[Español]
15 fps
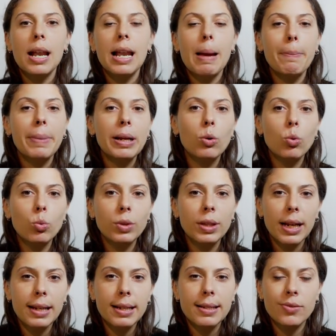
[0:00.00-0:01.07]
La
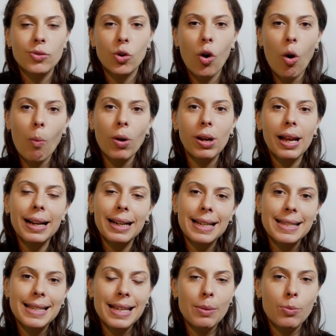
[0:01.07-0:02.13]
pregunta es cómo en la
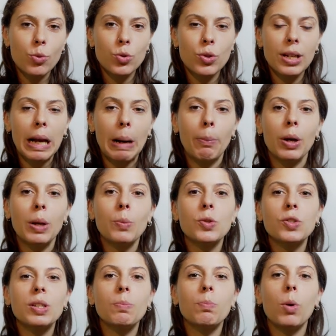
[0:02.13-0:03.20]
clase de música
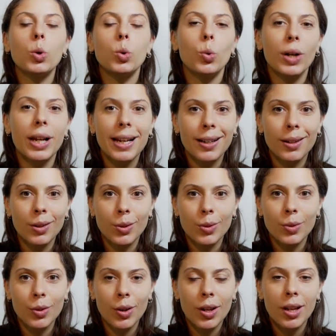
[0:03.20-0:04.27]
podemos
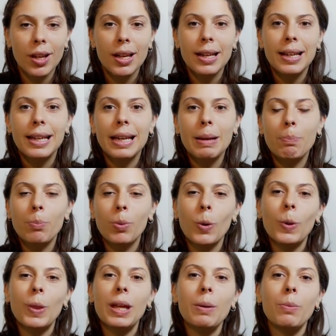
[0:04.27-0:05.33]
involucrarnos, qué
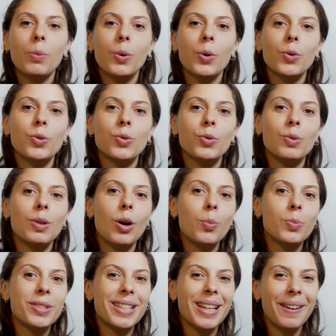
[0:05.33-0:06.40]
podemos
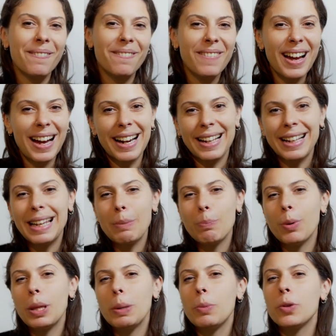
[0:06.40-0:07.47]
observar, qué
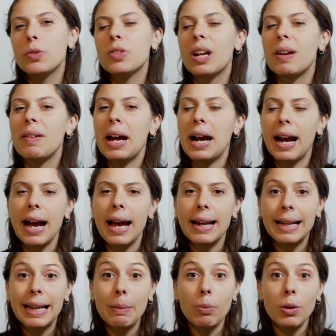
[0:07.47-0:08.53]
podemos
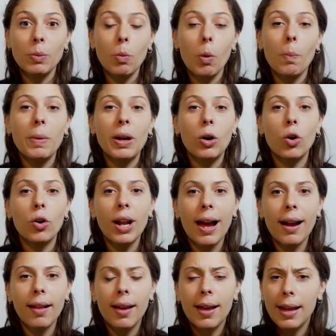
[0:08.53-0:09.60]
trabajar, qué podemos
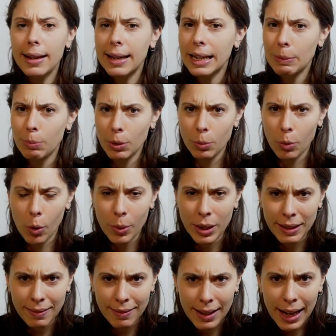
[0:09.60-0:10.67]
mejorar, qué le podemos
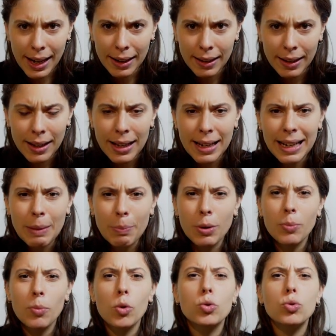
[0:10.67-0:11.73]
brindar, qué
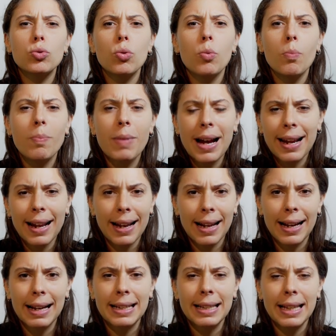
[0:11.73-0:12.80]
podemos sumar a
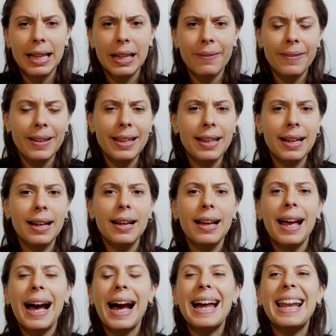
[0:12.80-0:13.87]
la calidad de vida,
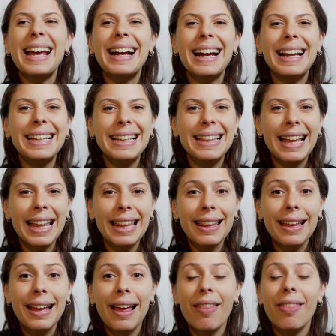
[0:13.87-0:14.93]
a la
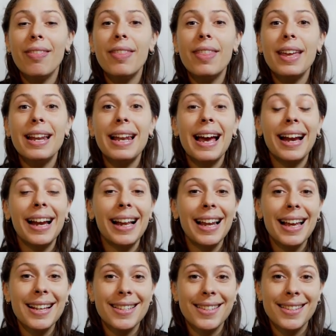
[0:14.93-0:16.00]
calidad de la
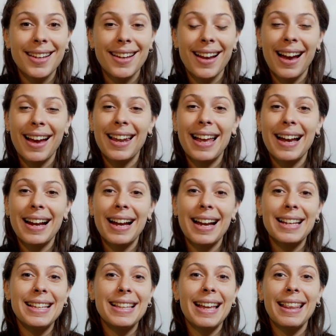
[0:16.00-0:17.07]
clase, a la
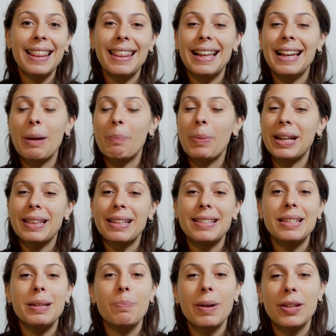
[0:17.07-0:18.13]
calidad de la
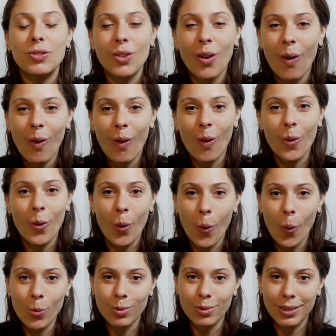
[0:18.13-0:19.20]
participación
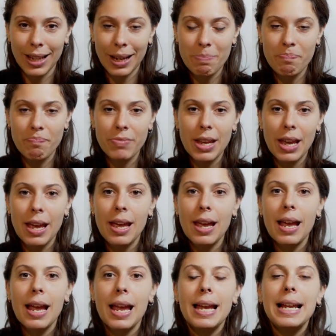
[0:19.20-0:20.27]
conjunta.
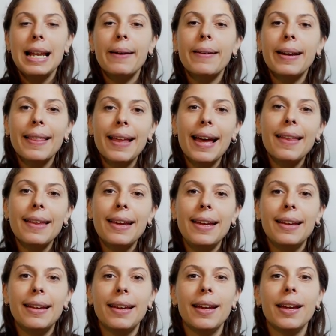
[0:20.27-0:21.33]
Y la verdad
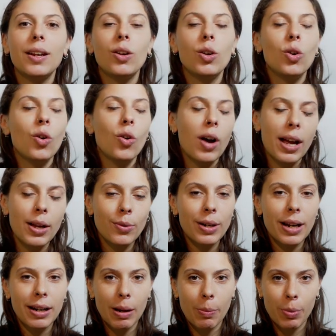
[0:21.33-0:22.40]
es que no hay
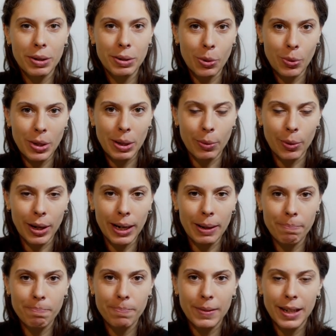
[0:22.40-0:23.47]
una respuesta unívoca.